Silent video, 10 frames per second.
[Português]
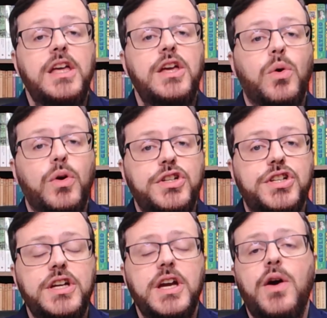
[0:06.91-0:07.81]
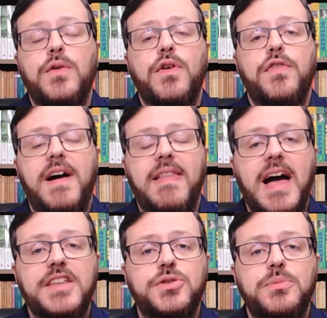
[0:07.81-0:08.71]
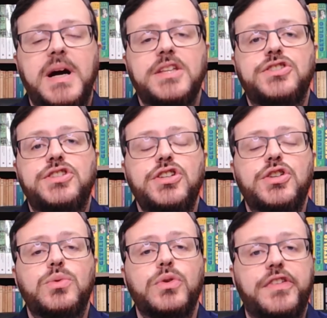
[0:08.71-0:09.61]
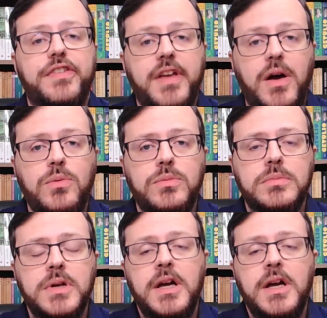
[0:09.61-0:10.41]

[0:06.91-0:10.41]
E hoje eu vou falar de uma discussão,